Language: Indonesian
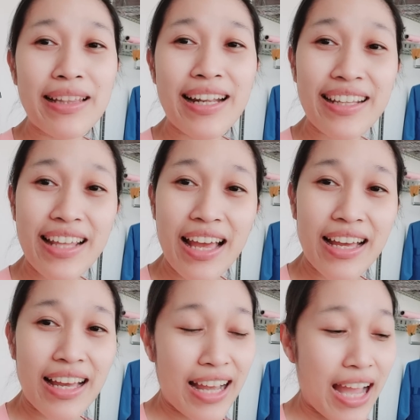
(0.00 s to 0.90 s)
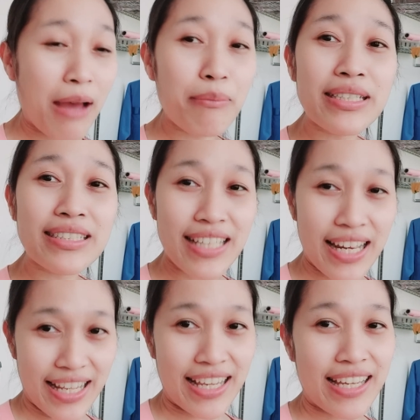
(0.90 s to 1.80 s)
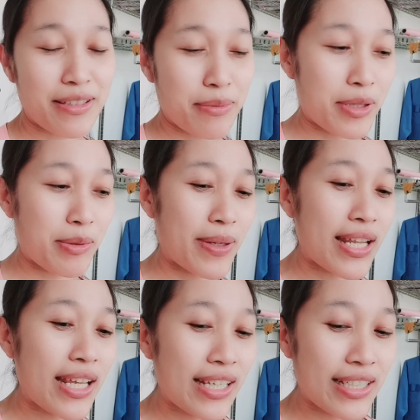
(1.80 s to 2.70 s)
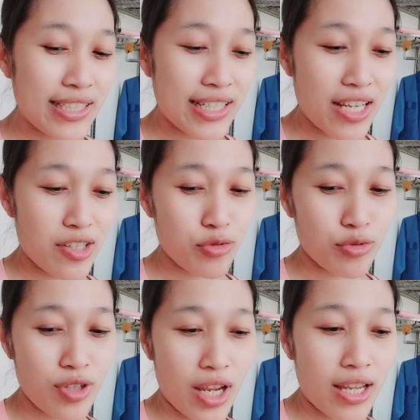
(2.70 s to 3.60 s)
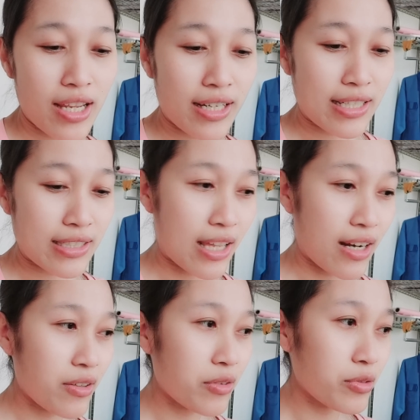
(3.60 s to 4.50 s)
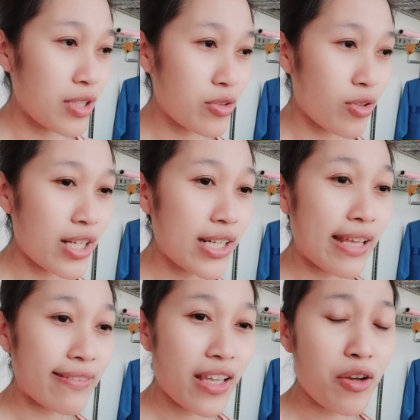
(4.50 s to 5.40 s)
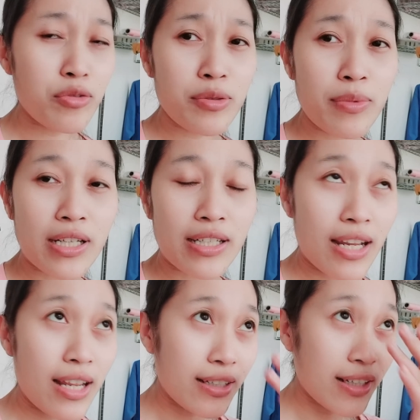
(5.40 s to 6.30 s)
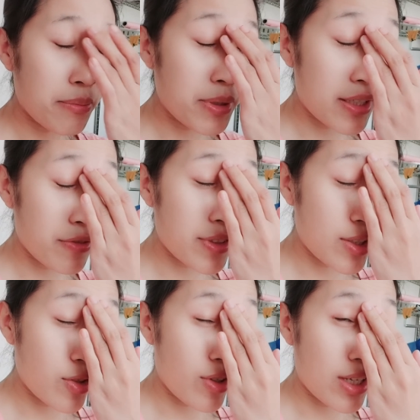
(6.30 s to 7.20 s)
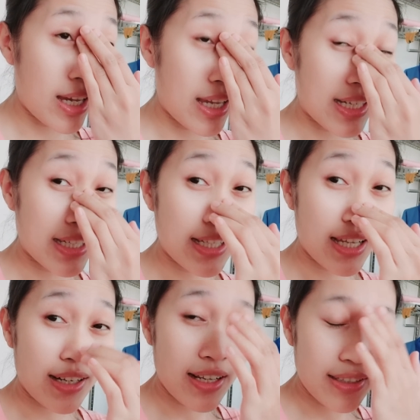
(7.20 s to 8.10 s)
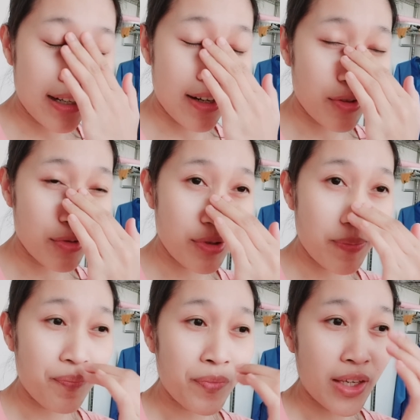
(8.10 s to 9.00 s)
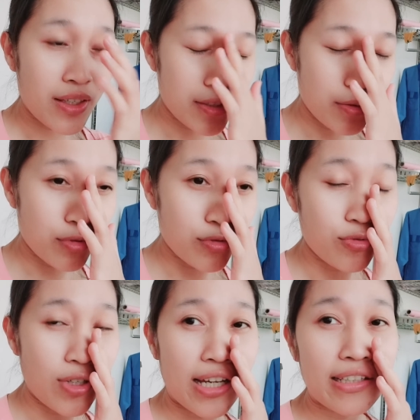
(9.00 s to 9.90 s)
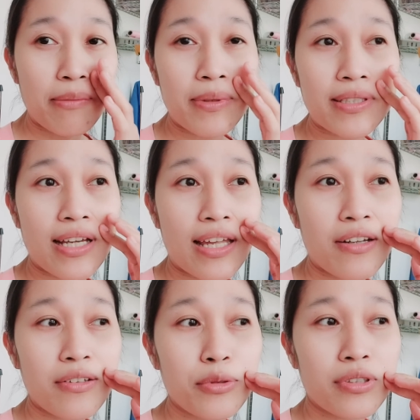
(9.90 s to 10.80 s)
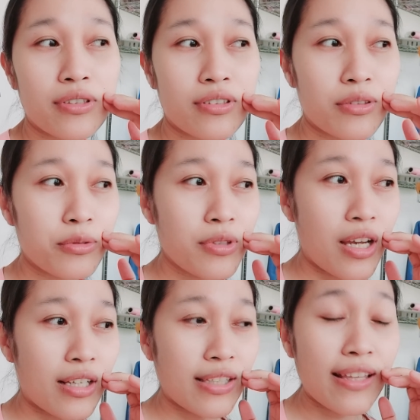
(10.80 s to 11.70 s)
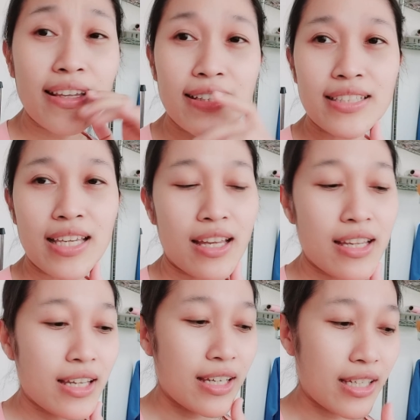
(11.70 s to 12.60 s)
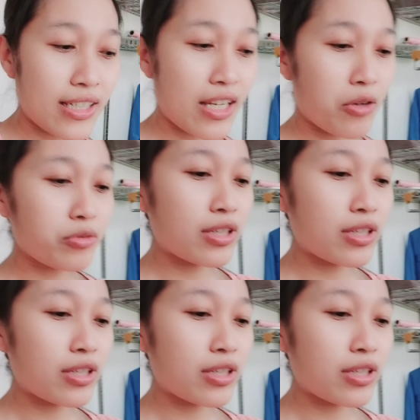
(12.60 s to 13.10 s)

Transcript: baterainya kehabisan ya, ya teman-teman jadi ya sudah nah sekarang udah sore niatnya aku sebenarnya nggak bikin video ya hari ini karena terlalu sibuk juga tapi sekarang uh, udah nyantai sih ya ini aku